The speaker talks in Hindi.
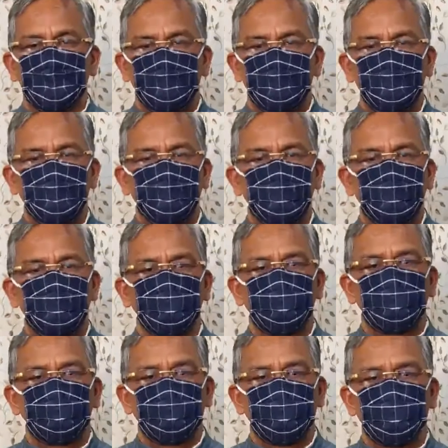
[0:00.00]
इन फिल्मों
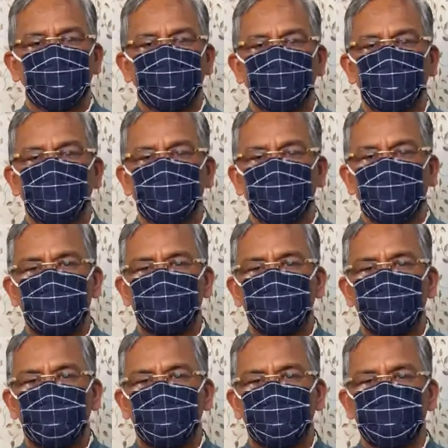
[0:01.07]
के जरिए कोरोना
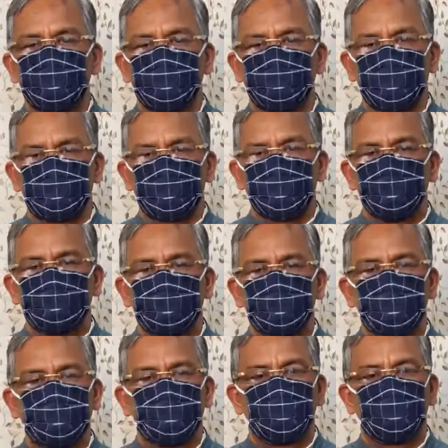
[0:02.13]
योद्धाओं के समर्पण
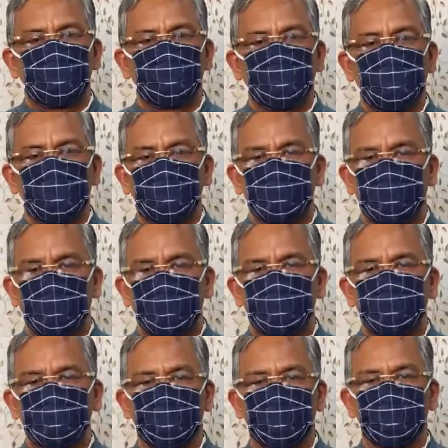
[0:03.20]
और त्याग की
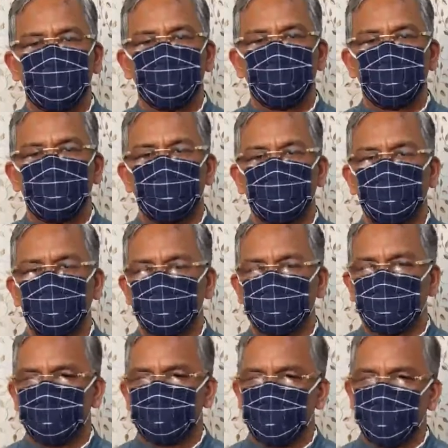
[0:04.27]
कहानियाँ लोगों के
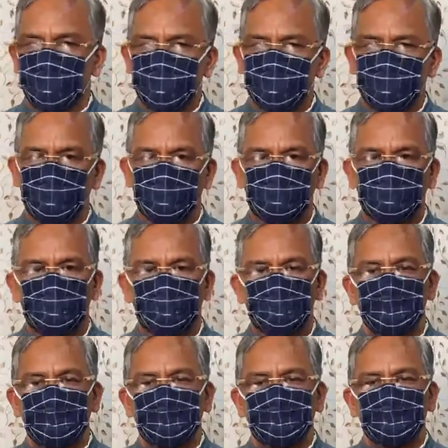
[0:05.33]
सामने आएंगी
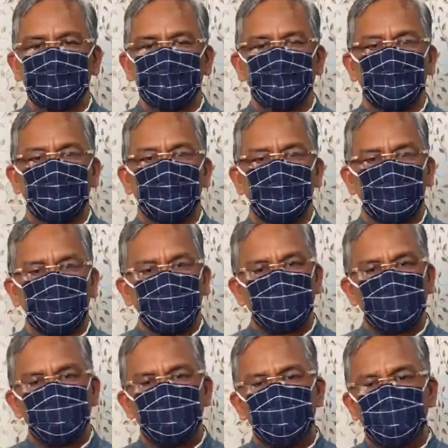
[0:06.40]
और इन
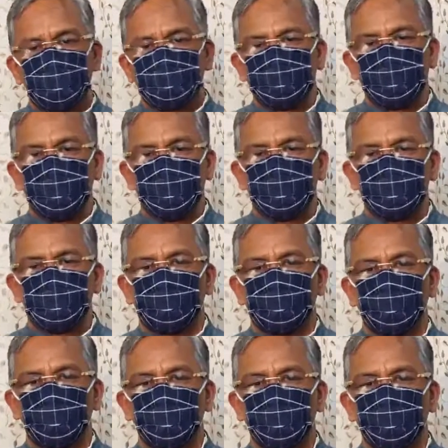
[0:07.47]
फिल्मों के जरिए
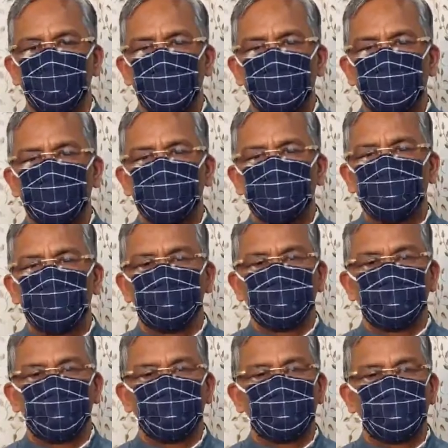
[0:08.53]
कोविड 19 से
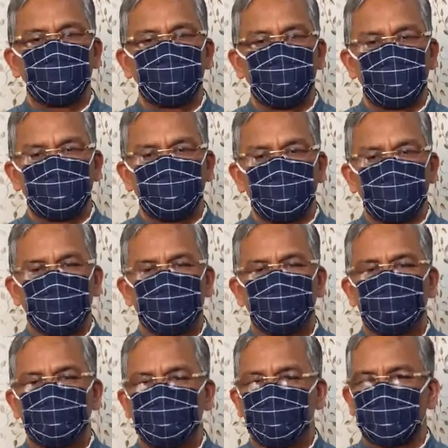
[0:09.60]
बचाव के तरीकों का
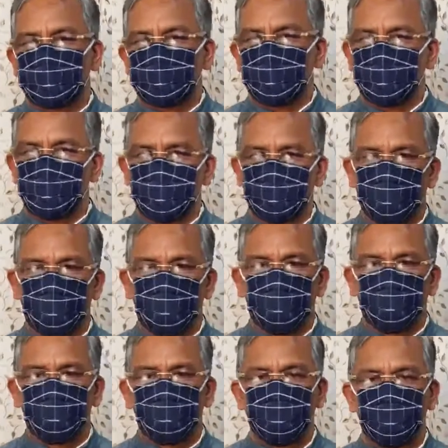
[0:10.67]
प्रचार प्रसार होगा
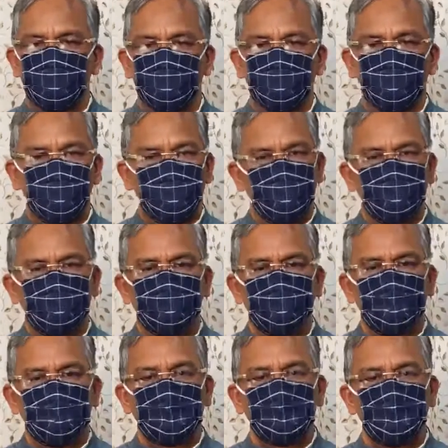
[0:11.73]
एवं
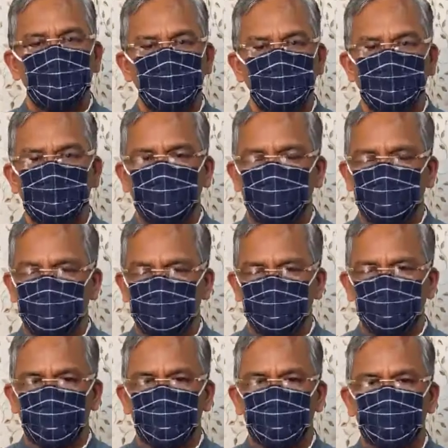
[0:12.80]
लोग जागरूक
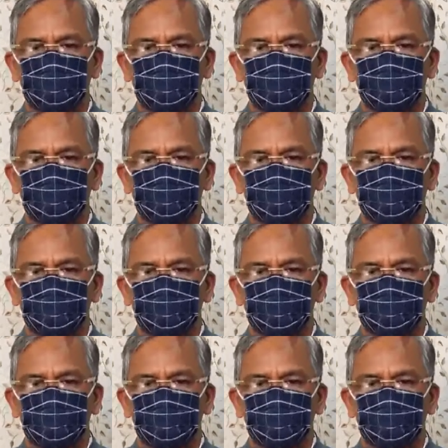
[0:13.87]
होंगे